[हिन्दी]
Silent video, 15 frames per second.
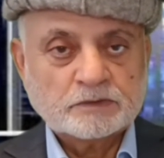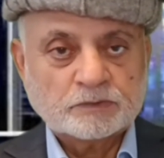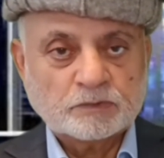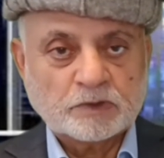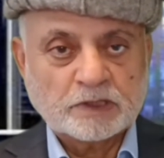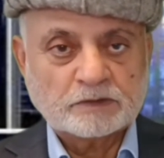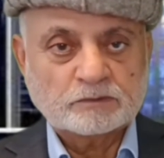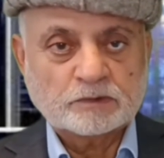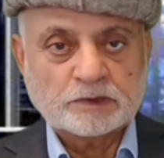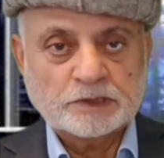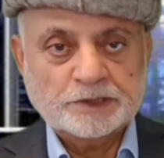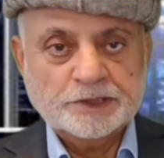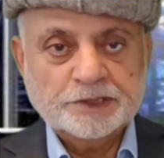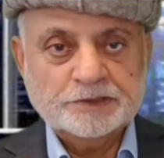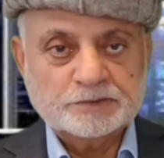जो है वो
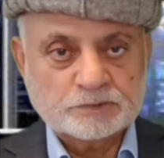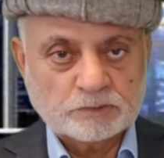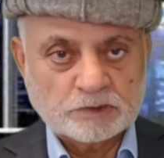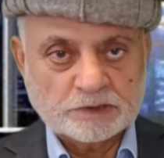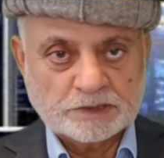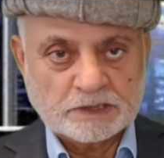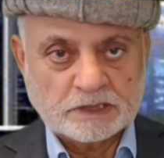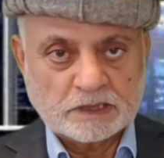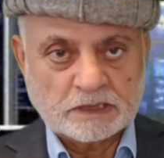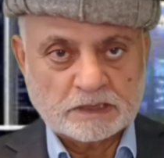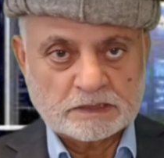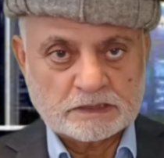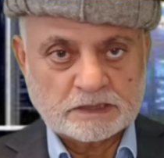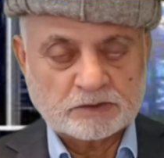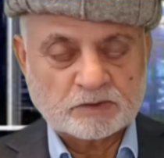लीड रोल अदा
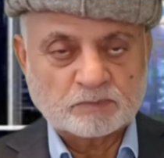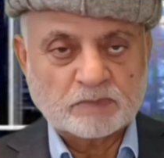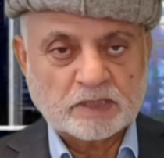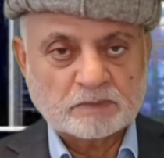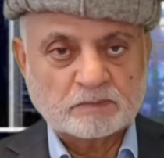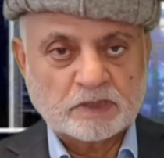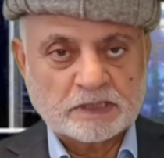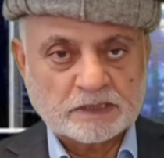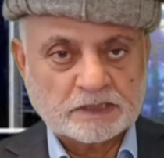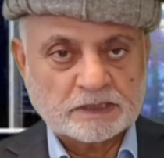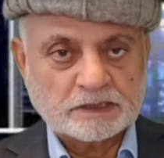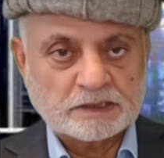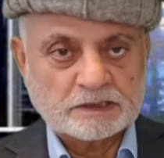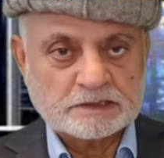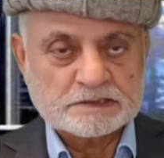कर रहा है और बढ़ बढ़
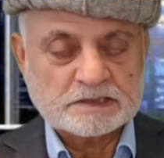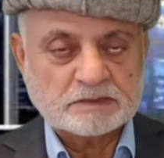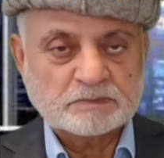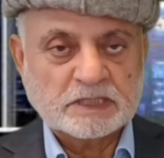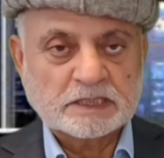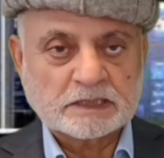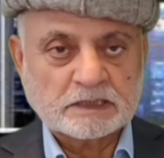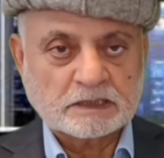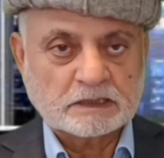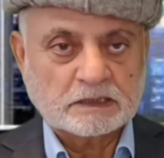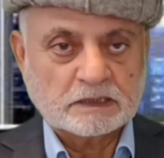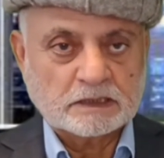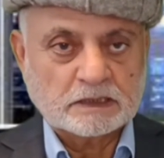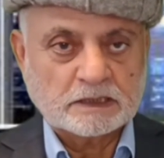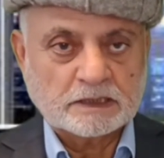के इल्ज़ाम
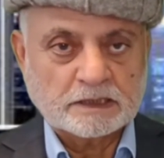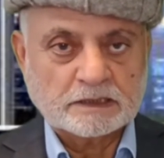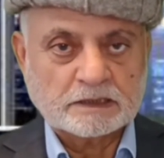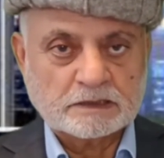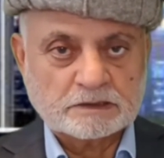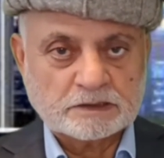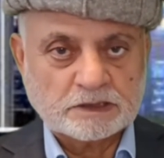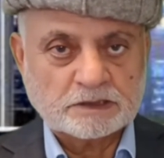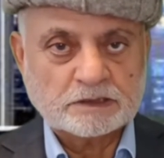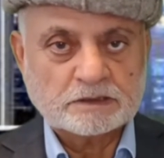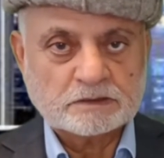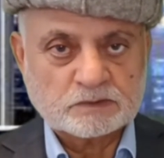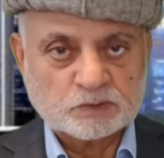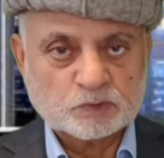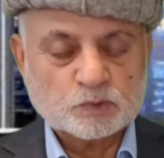लगा रहा है कि ये
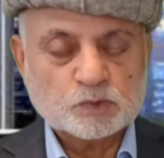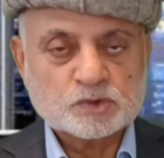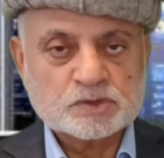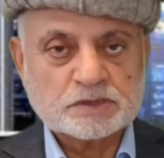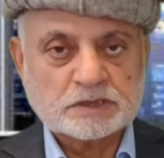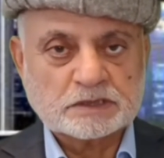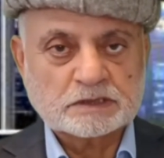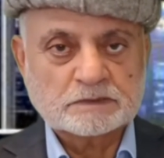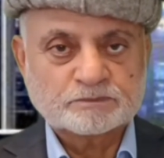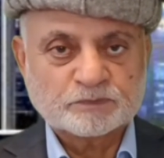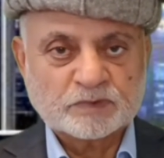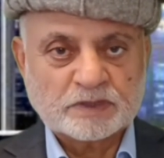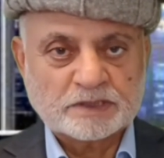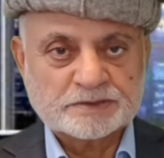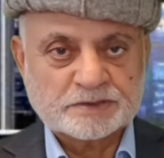रूस ने
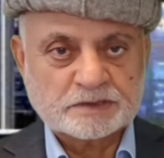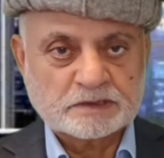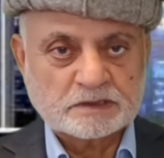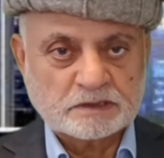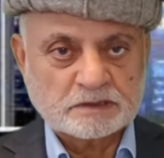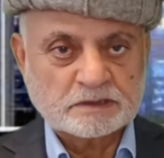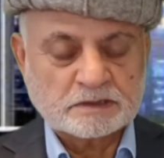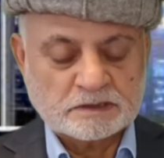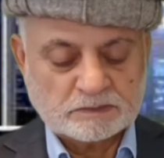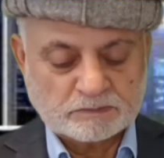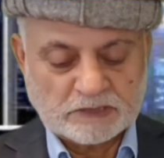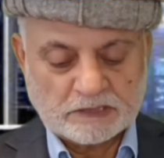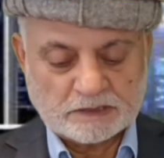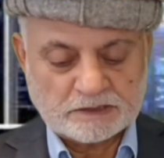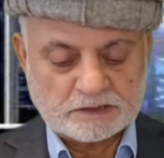दहशत गर्द
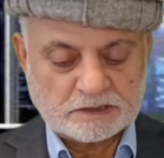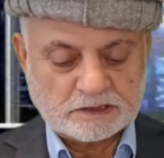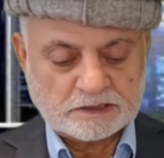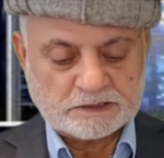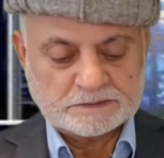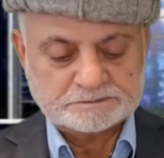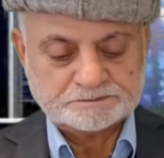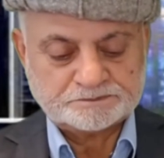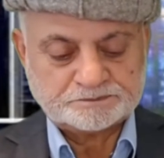हमला किया है